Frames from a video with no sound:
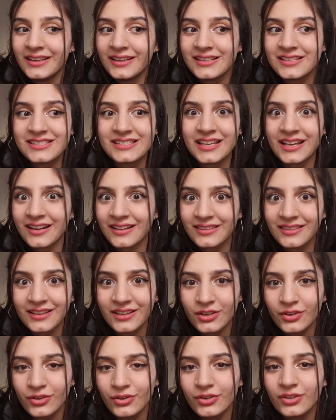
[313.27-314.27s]

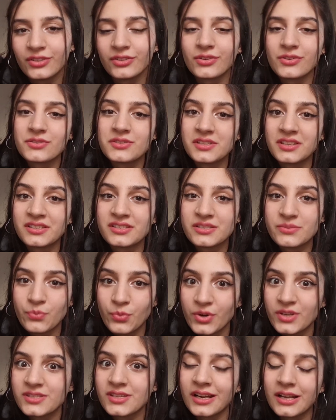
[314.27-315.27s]
certero, entonces
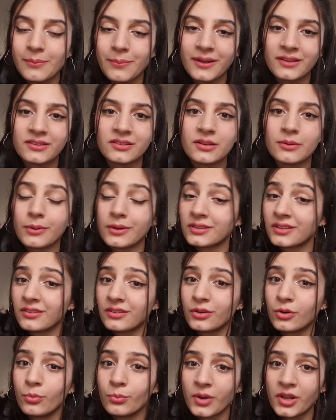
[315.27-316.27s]
puede ser que pases
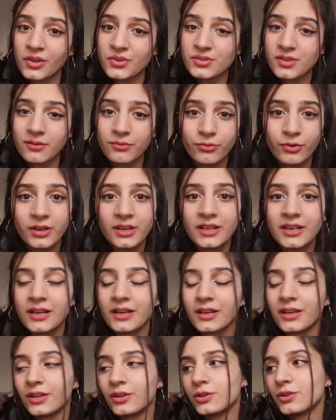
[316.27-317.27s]
bastante cumpleaños
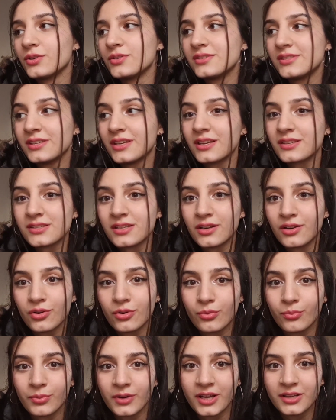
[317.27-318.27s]
afuera, que no coincidas en los
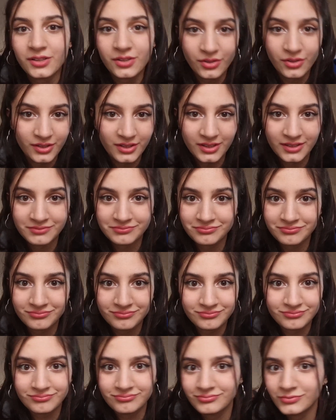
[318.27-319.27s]
cumpleaños de
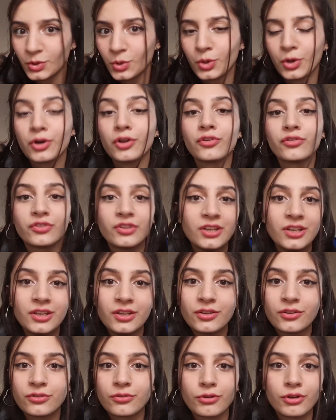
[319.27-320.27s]
tus
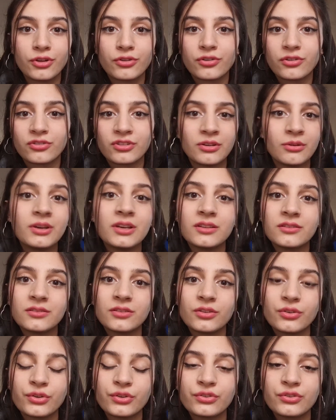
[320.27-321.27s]
conocidos o en otros
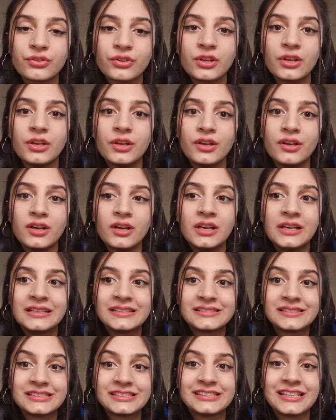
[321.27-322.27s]
eventos,
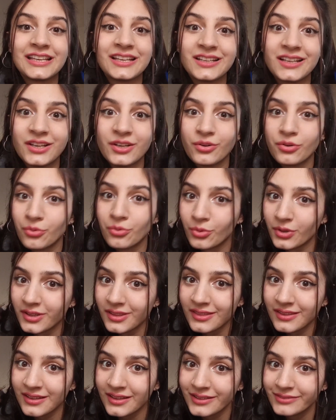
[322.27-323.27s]
Téngalo en
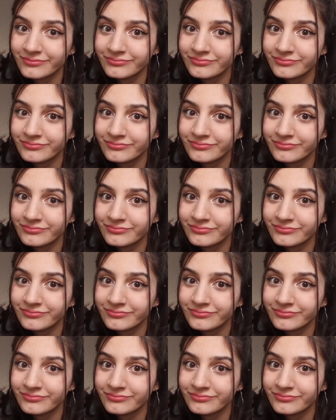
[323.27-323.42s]
cuenta.